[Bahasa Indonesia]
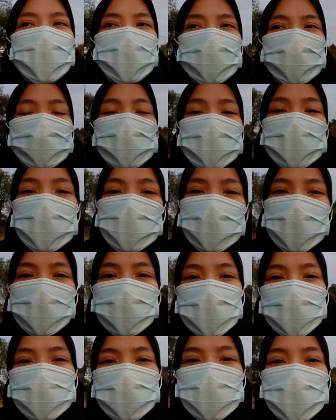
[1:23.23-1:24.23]
kalau
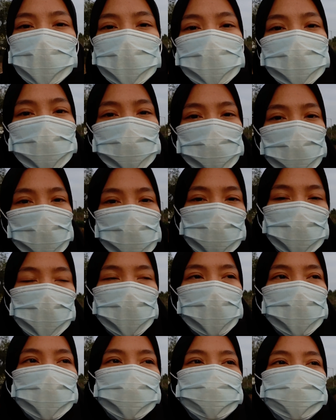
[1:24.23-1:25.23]
misalnya yang kena ada dua
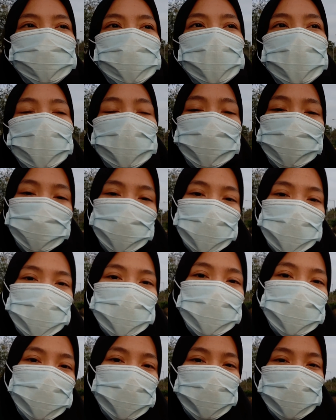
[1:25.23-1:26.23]
orang itu
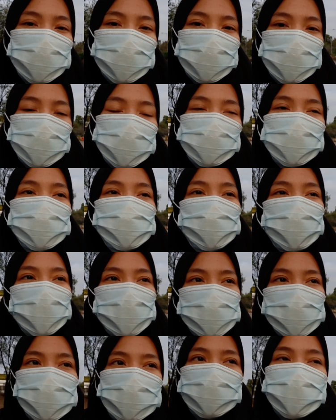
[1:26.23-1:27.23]
nanti kita
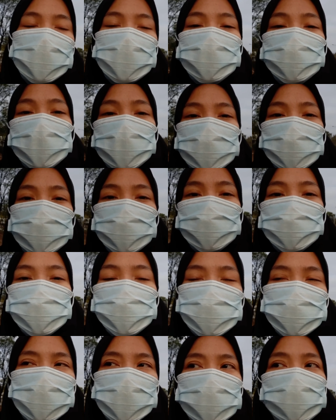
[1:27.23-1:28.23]
diisolasi di dalam
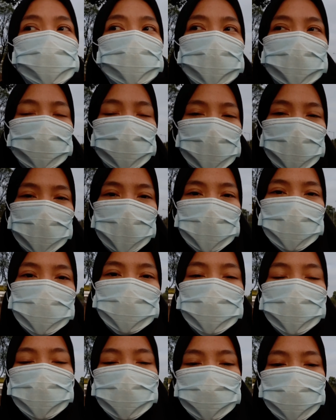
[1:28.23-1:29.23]
gedung nggak boleh kemana-mana
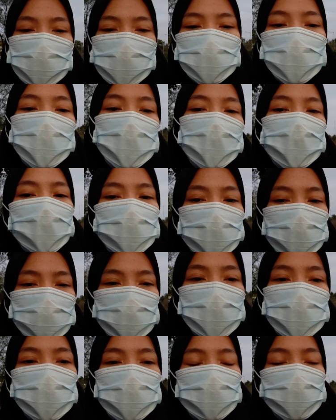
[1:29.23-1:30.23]
teman-teman
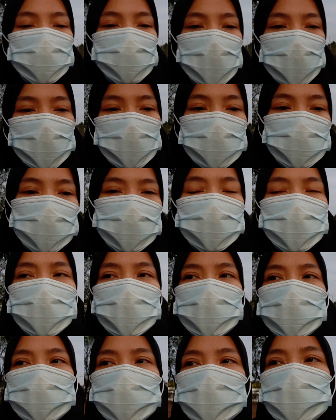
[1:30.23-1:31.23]
tapi kemarin
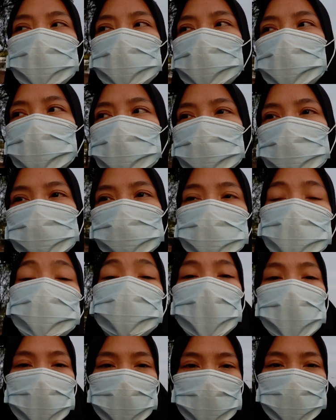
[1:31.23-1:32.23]
kayaknya
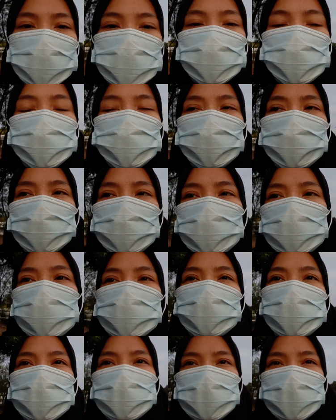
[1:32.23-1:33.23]
kemarin itu
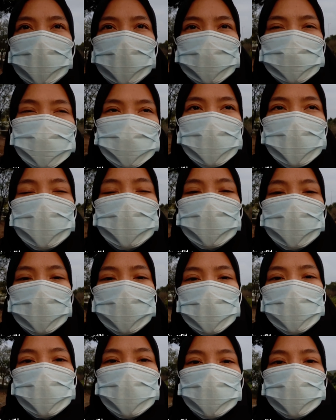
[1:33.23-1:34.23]
kedeteksi yang
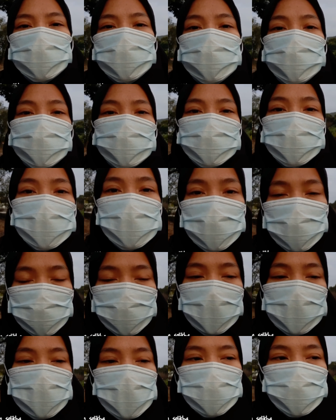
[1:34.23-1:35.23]
kena
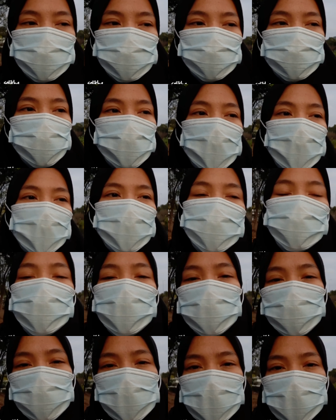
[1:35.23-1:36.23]
cuma satu
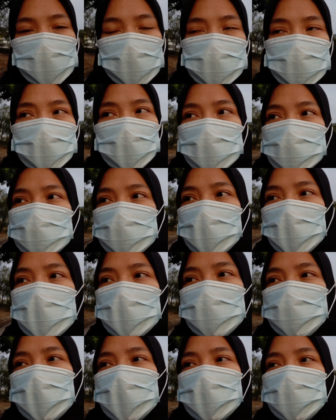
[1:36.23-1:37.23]
mudah-mudahan nggak nyebar
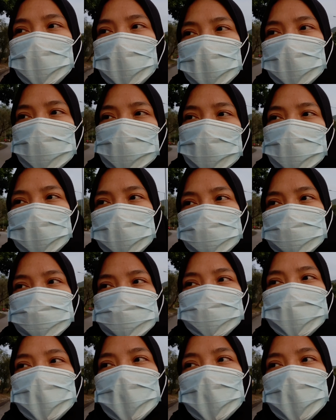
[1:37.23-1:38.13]
kemana-mana sih